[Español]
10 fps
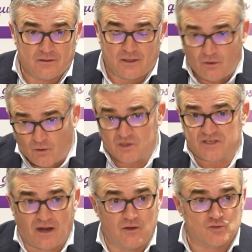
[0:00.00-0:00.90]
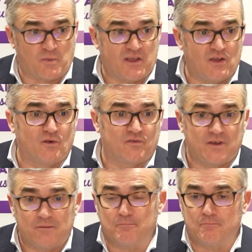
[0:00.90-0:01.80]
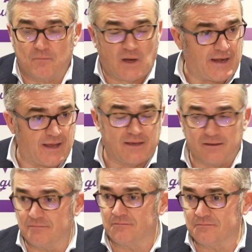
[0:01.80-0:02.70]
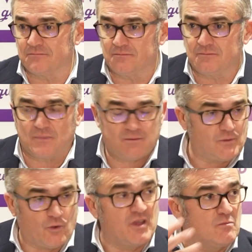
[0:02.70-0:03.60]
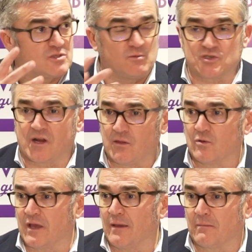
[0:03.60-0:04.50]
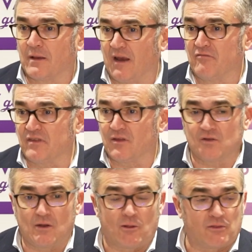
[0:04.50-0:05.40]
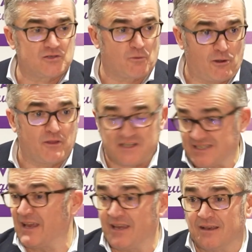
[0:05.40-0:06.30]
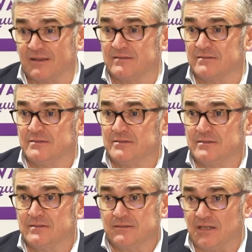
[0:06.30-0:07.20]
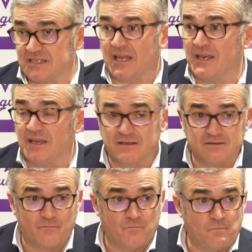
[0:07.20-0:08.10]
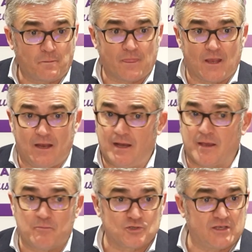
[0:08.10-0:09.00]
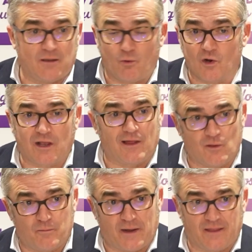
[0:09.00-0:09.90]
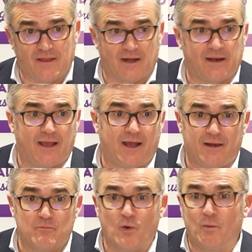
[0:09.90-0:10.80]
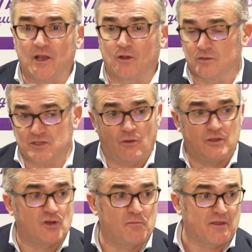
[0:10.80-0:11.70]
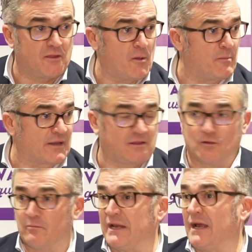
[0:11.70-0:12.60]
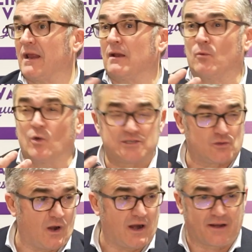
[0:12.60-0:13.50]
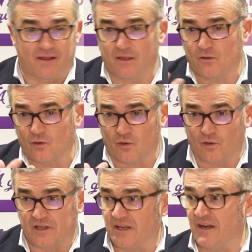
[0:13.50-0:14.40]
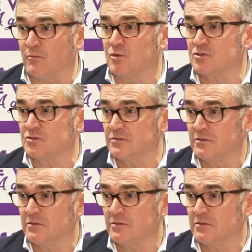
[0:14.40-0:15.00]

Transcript: y luego estarán los playoffs y caray, hoy hemos demostrado que la afición del baloncesto de Belice está ahí, está ahí el equipo se ha volcado para darle al público, se lo he dicho al principio del partido, mirar al vuestro alrededor lo que tenemos,